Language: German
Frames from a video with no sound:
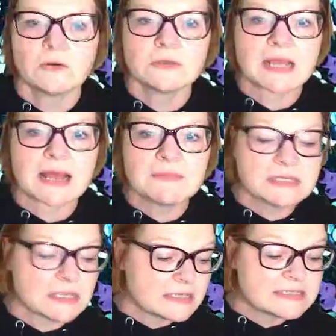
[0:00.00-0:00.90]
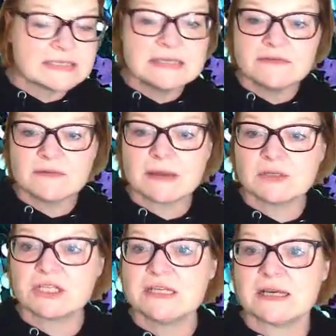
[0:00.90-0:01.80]
Und damit sind wir beim
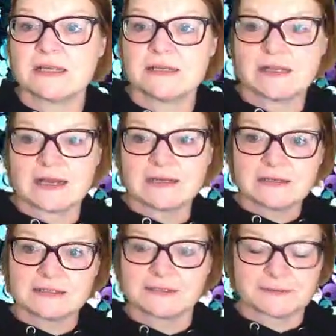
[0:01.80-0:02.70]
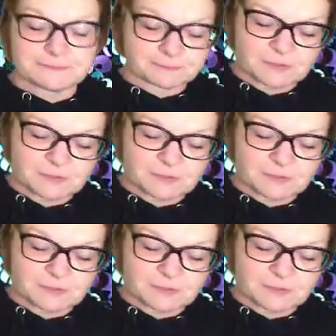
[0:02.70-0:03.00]
Stier angelangt.